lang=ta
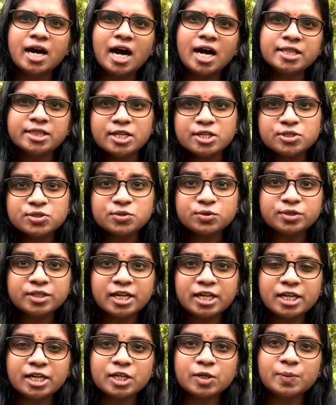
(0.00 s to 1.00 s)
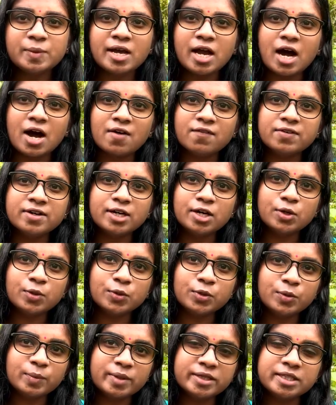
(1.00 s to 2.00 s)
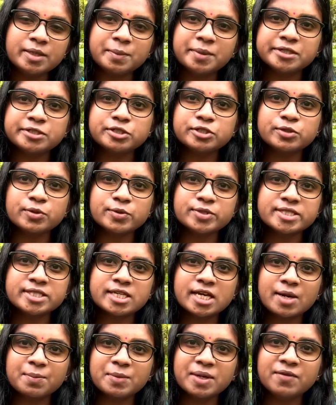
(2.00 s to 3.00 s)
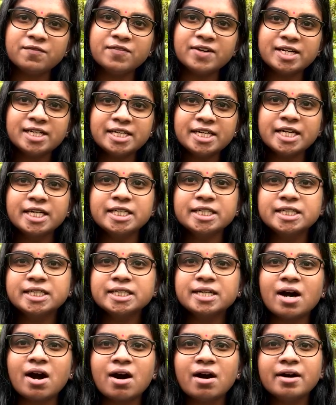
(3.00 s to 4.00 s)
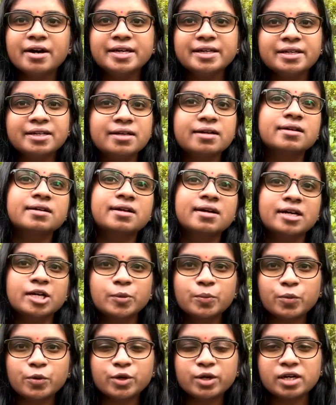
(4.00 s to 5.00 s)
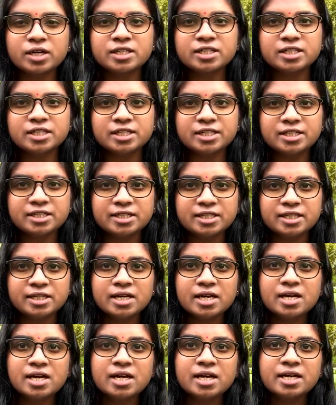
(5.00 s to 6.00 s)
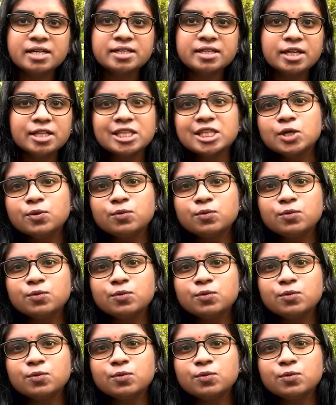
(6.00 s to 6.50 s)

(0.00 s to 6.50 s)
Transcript: அந்த சூழ்நிலையிலுமே அவங்க குடும்பத்தை பற்றி யோசிக்காம வெளியே இருக்கிற ஆயிரக்கணக்கான போராளிகளை எண்ணி எந்த